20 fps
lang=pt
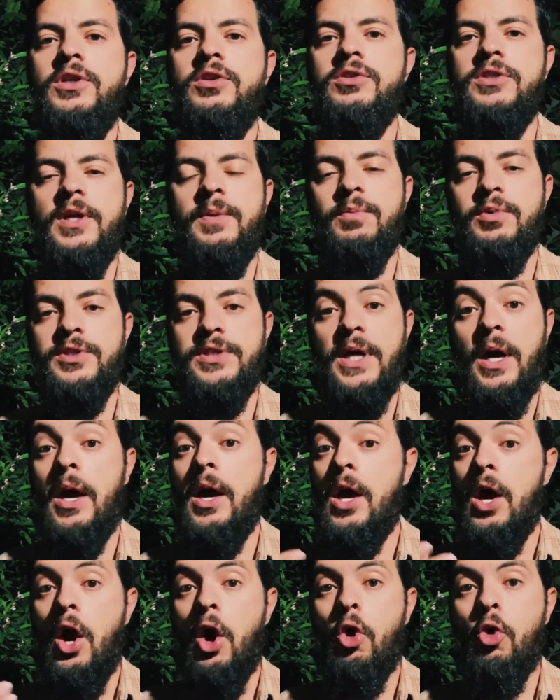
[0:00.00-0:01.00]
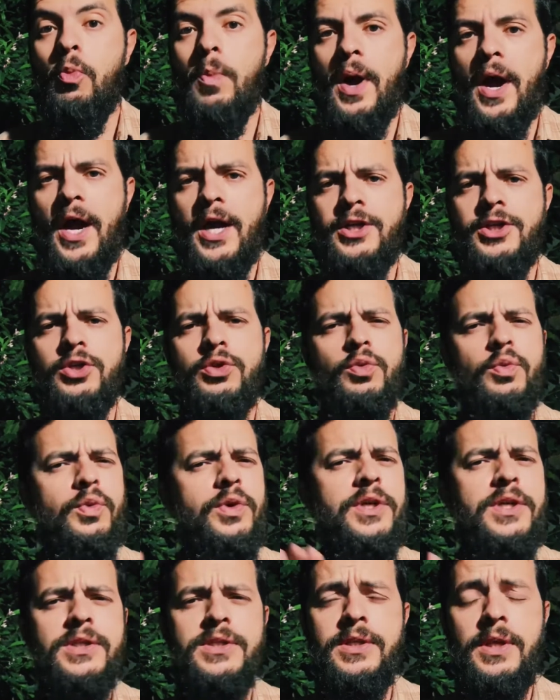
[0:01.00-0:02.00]
sem postar alguma arte no
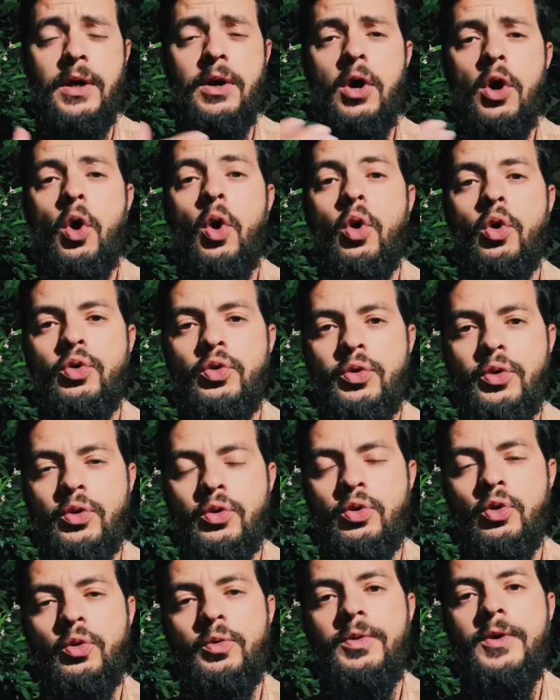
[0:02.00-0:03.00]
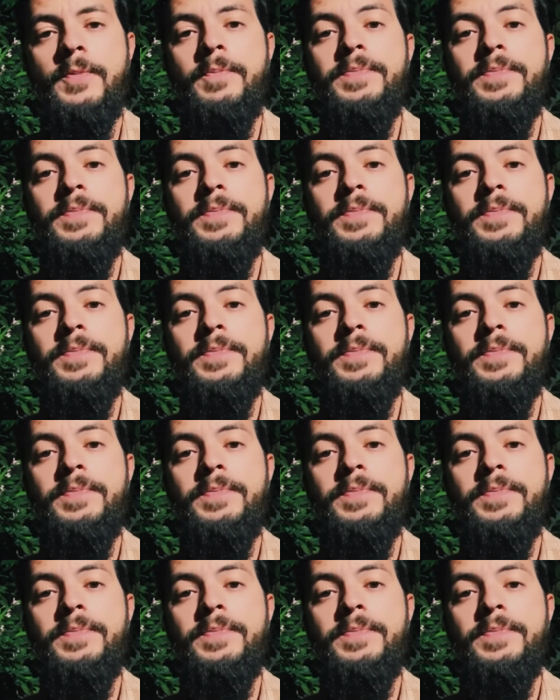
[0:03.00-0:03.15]
Insta ou no YouTube,